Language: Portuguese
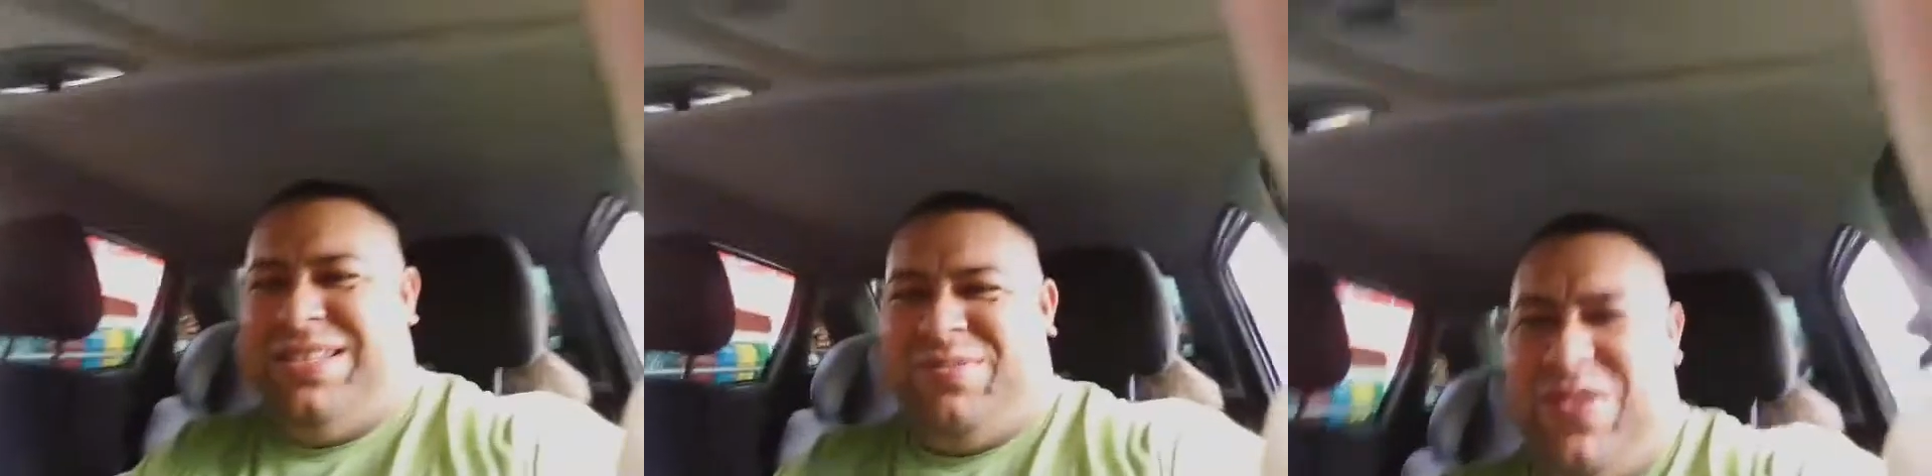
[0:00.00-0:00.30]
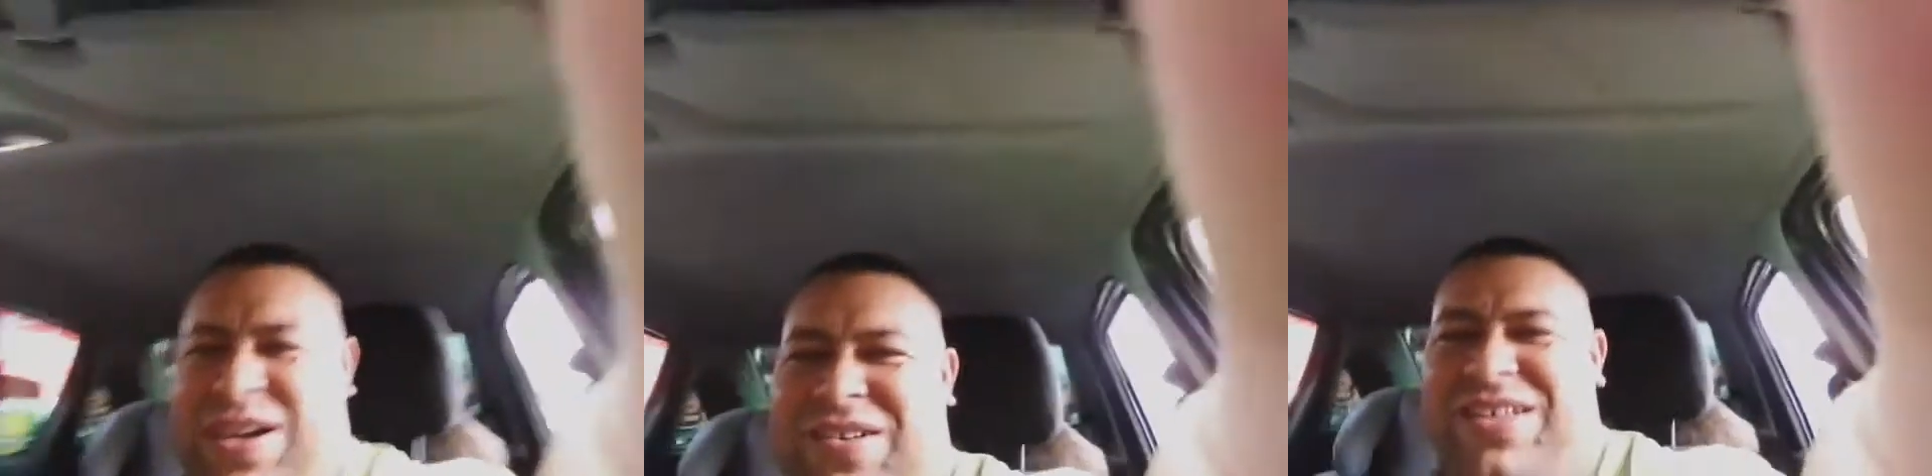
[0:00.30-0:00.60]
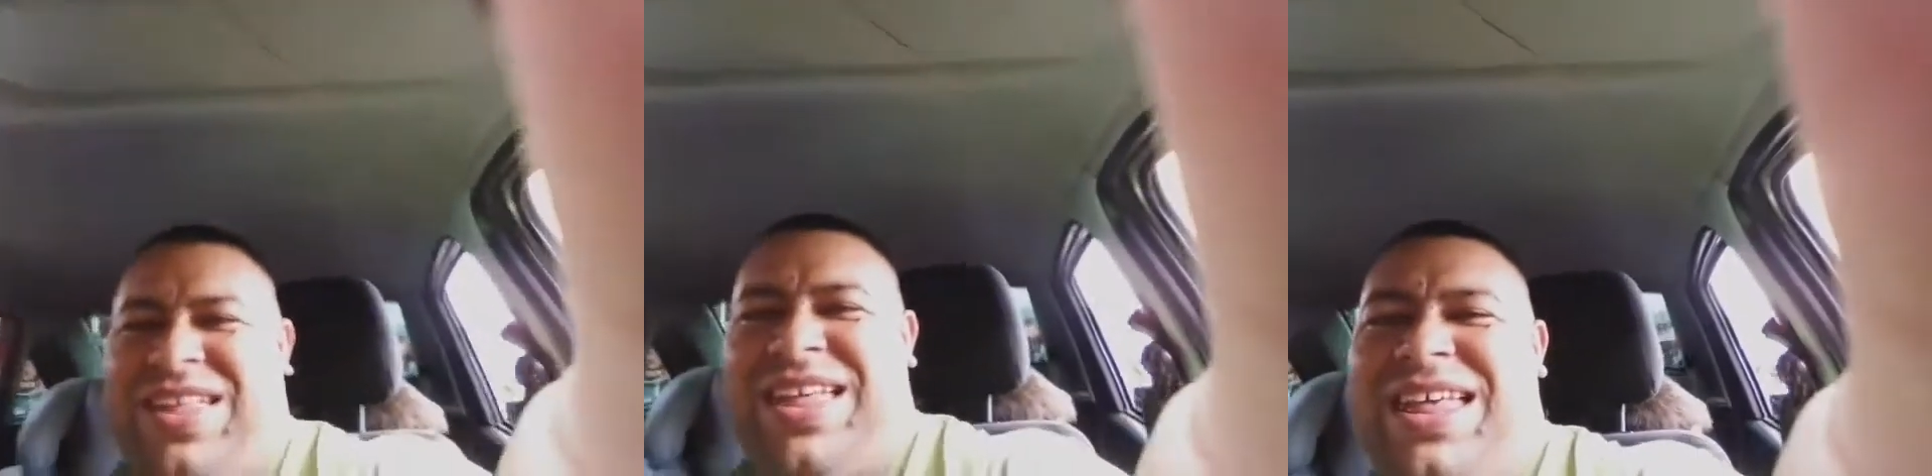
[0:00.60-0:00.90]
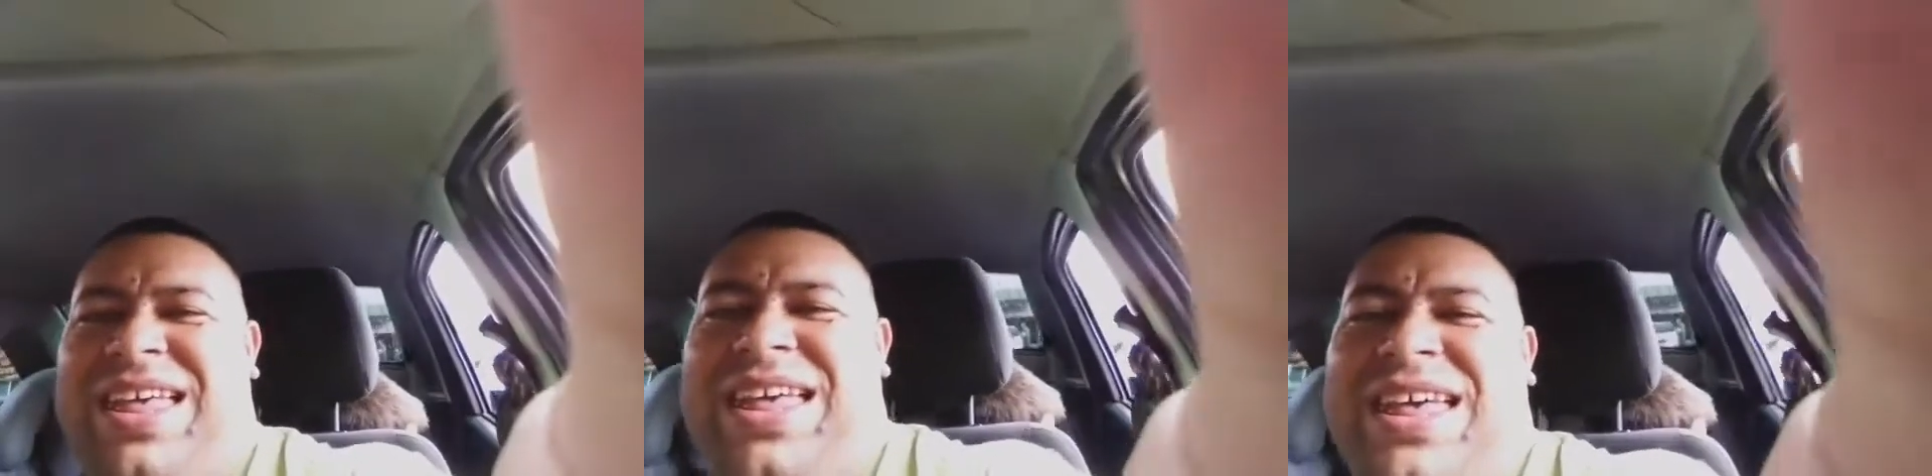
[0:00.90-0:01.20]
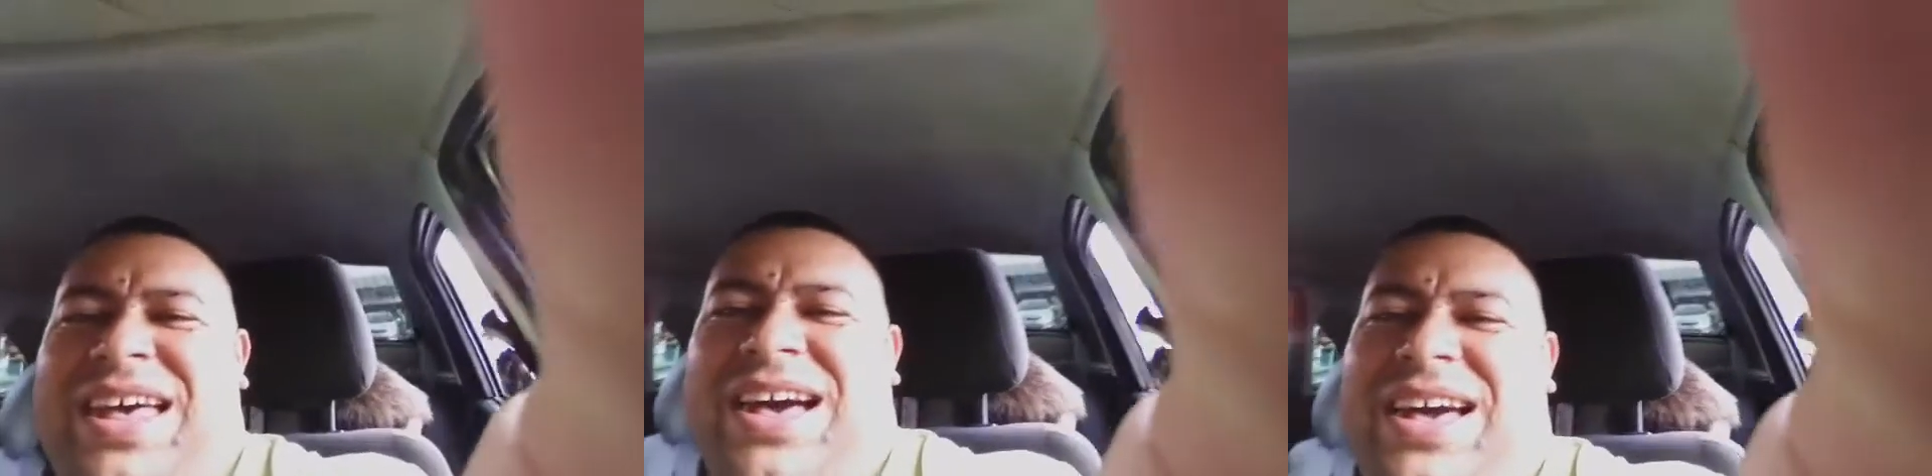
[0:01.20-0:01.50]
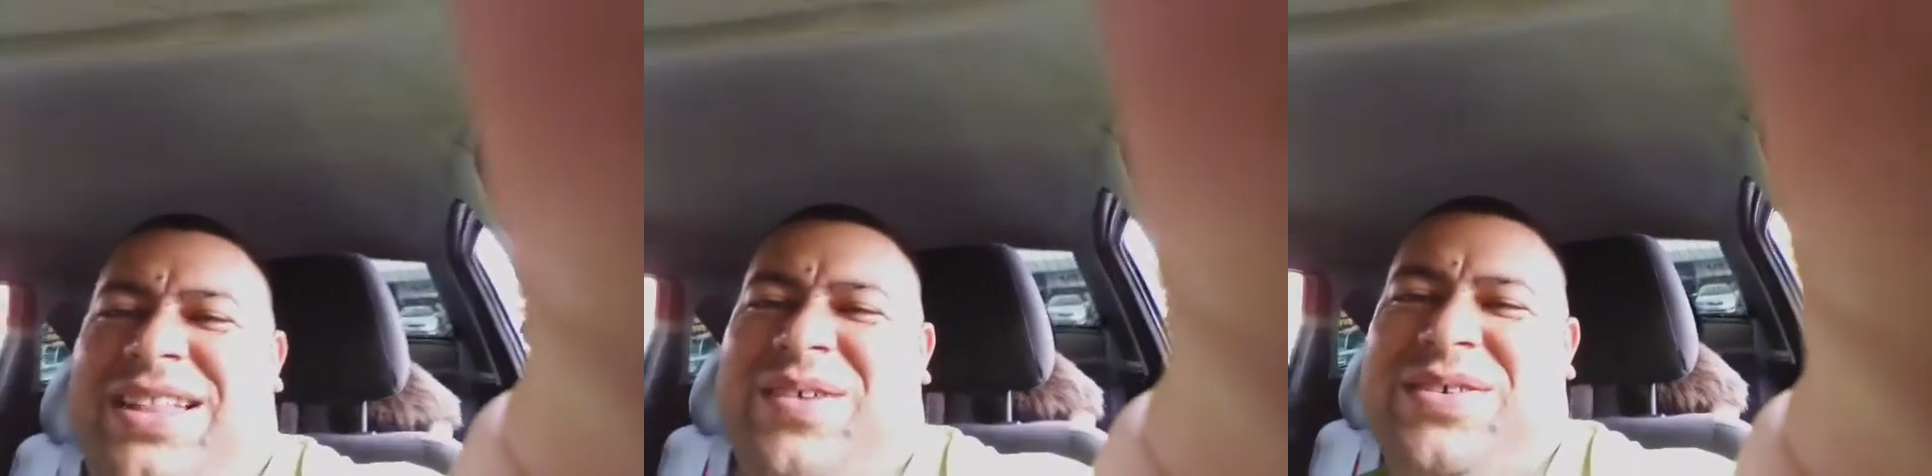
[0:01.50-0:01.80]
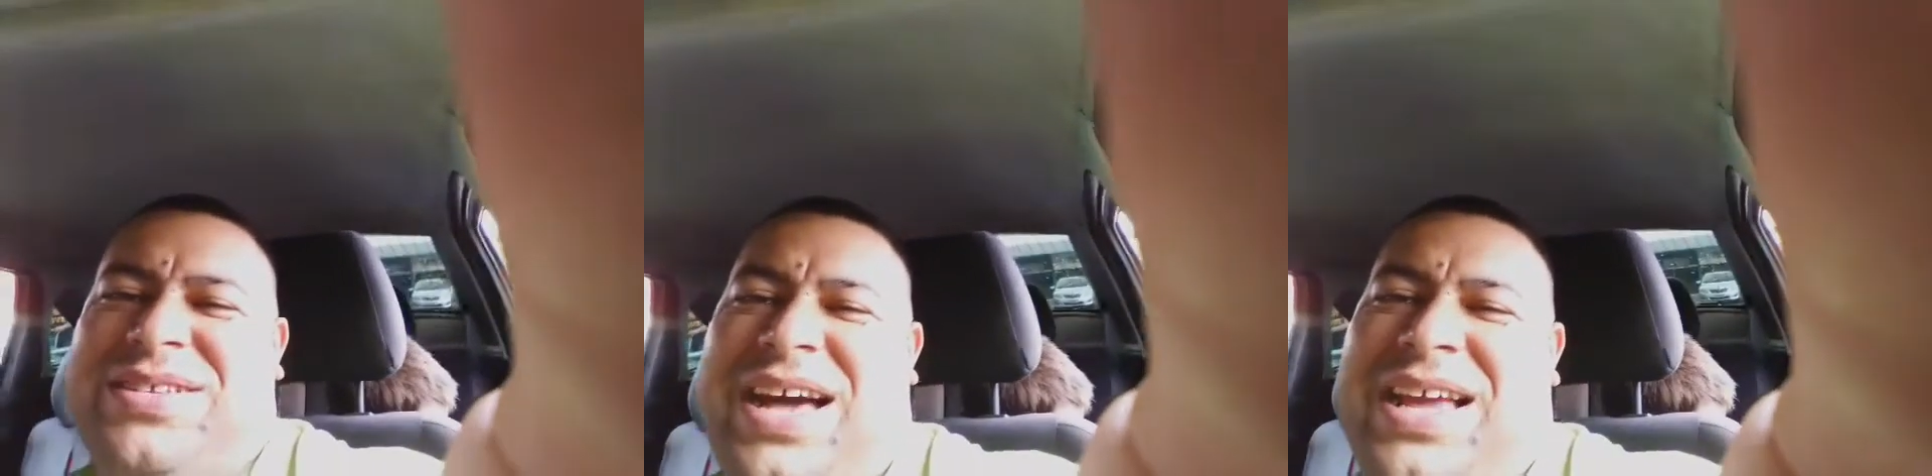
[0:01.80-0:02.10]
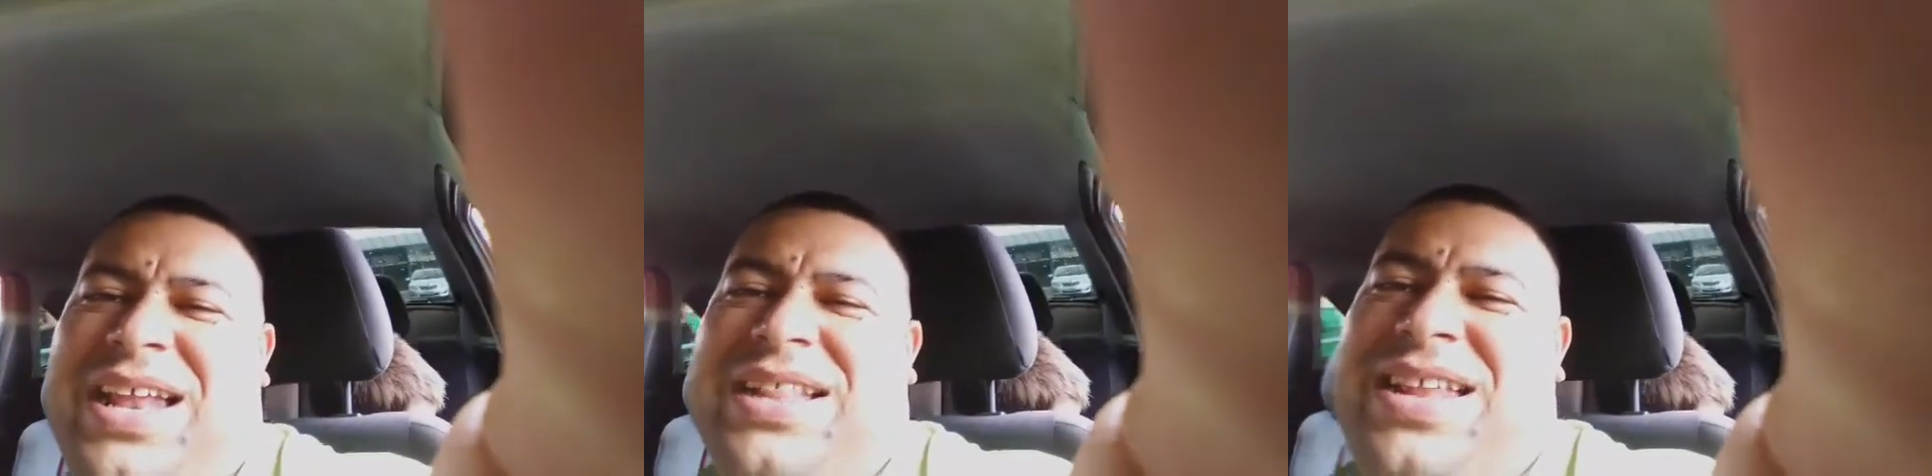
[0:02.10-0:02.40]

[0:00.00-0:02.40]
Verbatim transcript: Samuel. Aí tá o Isaac lá